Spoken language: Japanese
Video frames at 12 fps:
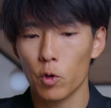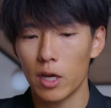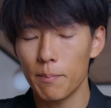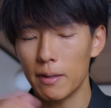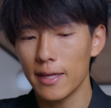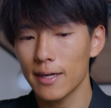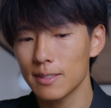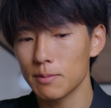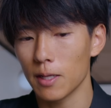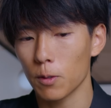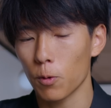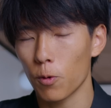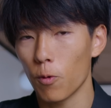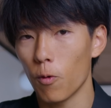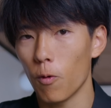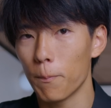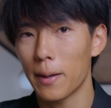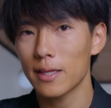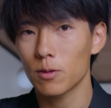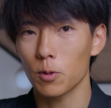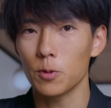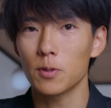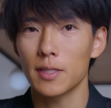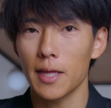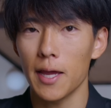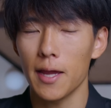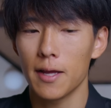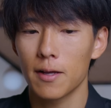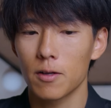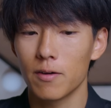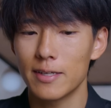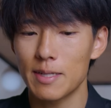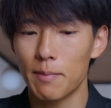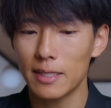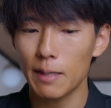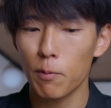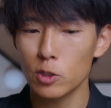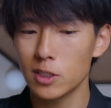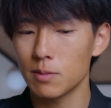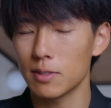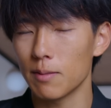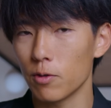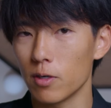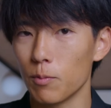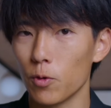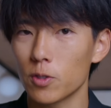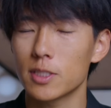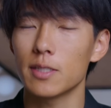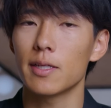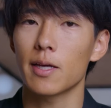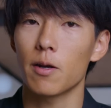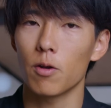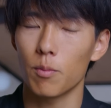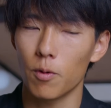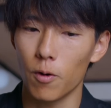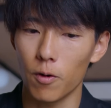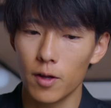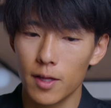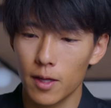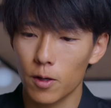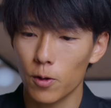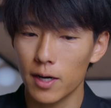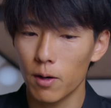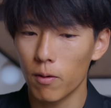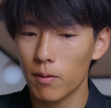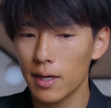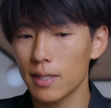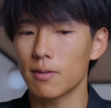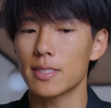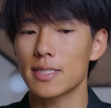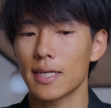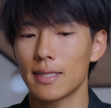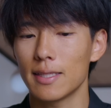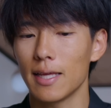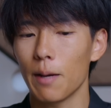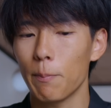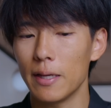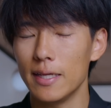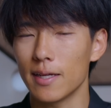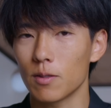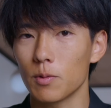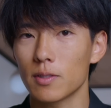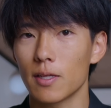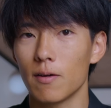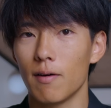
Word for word: これ今ネガティブなところをパッと言って、ごめんなさい。またポジティブなものに戻っちゃうんだけれども、この間北海道で使ってやっぱいいなと思ったの